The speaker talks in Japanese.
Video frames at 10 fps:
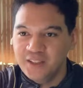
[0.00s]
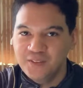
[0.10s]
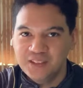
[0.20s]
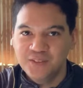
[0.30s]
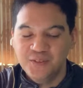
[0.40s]
色
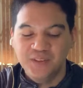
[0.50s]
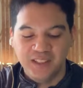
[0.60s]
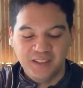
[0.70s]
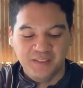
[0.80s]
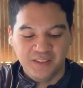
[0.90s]
がすごく
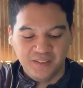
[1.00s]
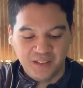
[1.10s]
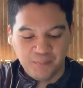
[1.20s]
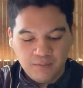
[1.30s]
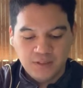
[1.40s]
似てるんだよね、
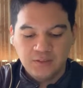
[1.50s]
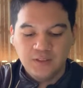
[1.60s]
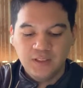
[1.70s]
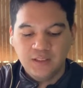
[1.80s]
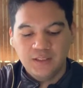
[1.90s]
まあ、そ
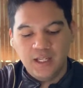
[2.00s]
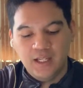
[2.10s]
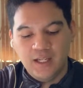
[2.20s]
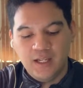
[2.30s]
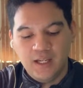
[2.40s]
して、
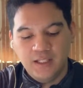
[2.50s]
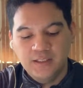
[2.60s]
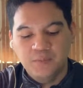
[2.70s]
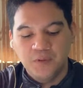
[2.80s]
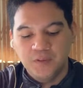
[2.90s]
えー、い
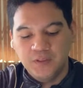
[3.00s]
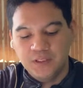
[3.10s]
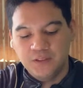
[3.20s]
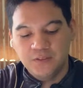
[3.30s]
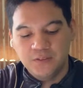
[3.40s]
つものように
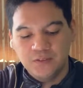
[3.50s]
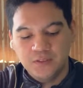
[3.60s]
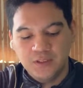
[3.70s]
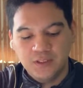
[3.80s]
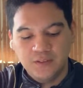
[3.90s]
仕事を
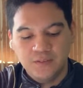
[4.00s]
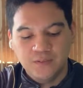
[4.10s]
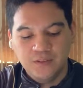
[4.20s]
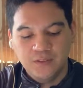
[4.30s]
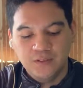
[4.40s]
してる
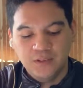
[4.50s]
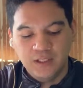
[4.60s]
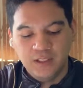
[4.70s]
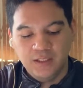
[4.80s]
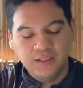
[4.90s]
悟空
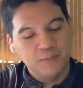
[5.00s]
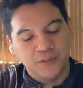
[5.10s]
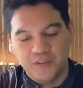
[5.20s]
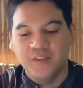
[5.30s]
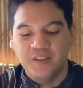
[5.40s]
にいつも
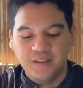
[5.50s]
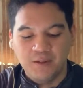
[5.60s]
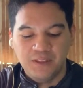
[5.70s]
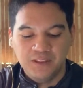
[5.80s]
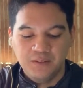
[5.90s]
のようにという
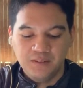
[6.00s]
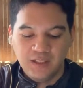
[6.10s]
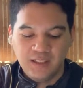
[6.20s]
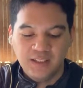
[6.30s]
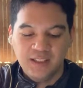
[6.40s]
か、まあ、
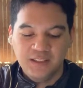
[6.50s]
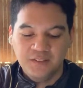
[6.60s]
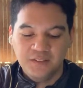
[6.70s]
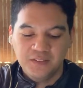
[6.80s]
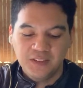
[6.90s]
畑仕
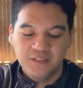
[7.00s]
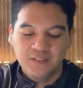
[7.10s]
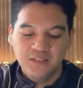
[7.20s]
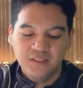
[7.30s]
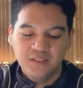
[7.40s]
事をしてる
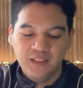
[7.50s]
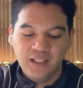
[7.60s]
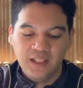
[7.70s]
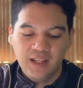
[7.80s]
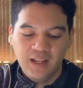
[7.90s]
悟空
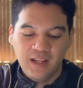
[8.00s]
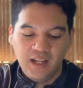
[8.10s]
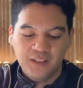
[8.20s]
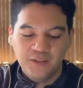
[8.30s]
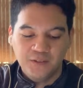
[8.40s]
に、
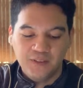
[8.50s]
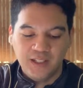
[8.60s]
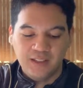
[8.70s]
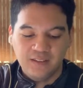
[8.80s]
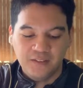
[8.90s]
えー、正
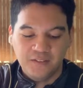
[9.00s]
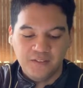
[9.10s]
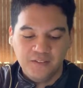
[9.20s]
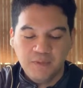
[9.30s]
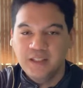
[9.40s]
体が来ると
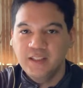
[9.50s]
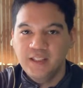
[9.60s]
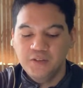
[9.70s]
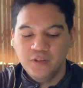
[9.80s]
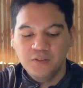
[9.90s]
まるで
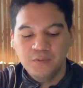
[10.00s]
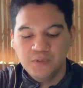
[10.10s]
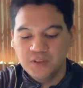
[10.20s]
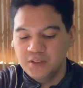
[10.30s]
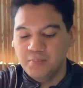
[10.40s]
ね「
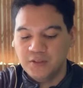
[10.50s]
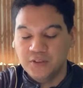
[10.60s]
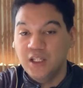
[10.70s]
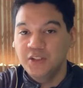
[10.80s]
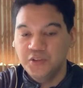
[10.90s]
ドラゴンボールスーパー」
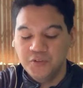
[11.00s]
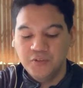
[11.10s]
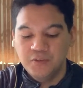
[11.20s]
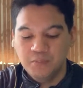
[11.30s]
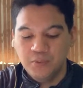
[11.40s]
の最初
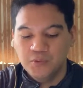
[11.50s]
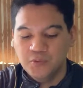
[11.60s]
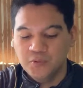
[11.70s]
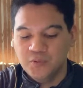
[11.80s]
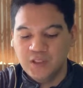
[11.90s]
の冒
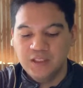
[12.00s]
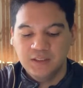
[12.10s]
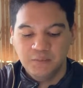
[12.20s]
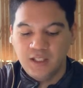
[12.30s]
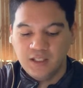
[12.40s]
頭の感
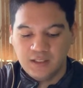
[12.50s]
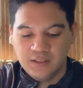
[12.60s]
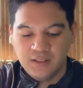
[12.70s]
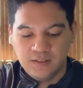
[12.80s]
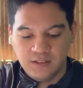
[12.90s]
じみたいな
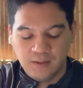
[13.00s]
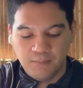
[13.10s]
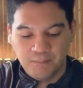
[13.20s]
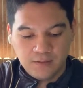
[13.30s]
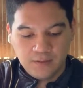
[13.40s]
感じですね
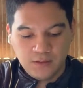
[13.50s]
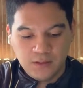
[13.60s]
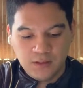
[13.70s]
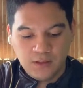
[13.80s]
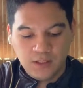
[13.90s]
そ
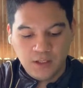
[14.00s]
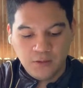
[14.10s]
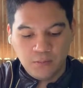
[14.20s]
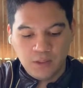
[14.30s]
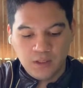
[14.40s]
して
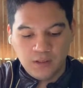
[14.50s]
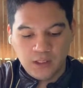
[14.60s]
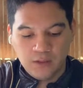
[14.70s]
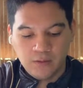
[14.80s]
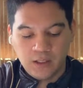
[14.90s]
呼ばれ
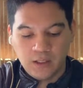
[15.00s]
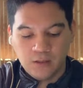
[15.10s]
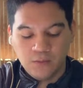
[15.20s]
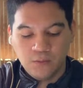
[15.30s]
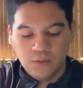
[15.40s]
たのが悟
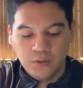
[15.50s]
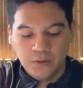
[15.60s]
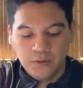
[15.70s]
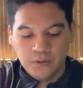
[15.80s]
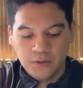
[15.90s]
空
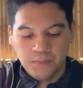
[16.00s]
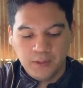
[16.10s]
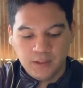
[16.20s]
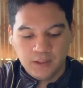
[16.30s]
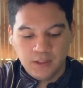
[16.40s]

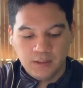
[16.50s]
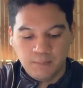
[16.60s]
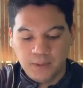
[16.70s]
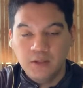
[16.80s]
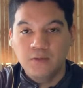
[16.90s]

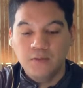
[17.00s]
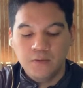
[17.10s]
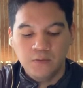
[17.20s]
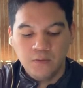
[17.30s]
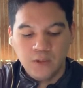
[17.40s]

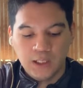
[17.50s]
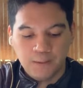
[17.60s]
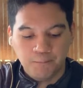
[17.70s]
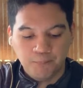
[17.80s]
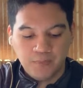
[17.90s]
ベジータピッコロご
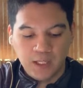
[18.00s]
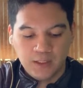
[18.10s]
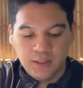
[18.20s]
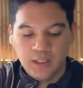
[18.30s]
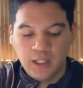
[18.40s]
飯
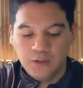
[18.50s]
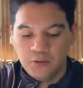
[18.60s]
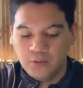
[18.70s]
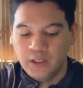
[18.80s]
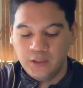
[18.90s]
ジレン
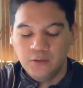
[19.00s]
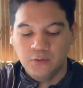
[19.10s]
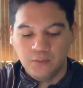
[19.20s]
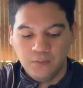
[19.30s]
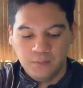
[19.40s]
と
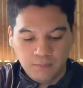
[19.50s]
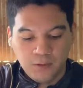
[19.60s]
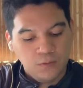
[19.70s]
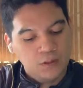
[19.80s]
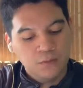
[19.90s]
ヒット、まあ、
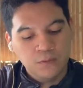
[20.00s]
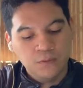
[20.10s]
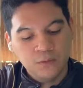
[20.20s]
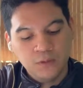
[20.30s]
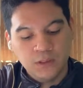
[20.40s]
これが
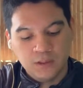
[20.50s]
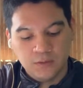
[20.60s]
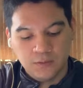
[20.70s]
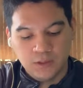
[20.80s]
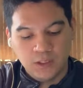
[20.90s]
悟空たち
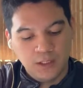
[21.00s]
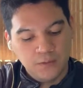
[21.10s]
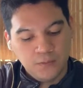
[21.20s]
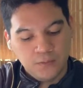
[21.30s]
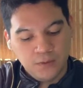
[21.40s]
の時代
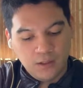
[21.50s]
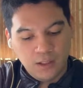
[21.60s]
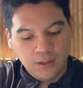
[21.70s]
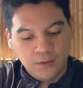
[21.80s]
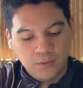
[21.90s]
の
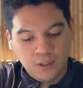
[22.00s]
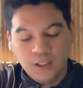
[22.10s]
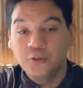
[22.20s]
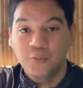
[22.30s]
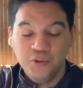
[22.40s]
代表か
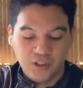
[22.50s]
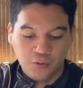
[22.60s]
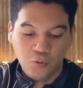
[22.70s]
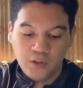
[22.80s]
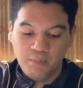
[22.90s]
なと思ったら
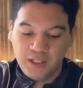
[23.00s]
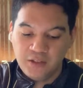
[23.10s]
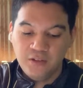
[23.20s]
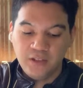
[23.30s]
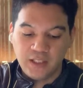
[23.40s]
ここでびっ
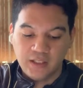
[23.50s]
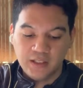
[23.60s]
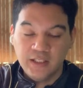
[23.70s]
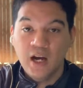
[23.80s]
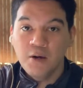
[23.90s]
くり
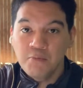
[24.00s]
ヤ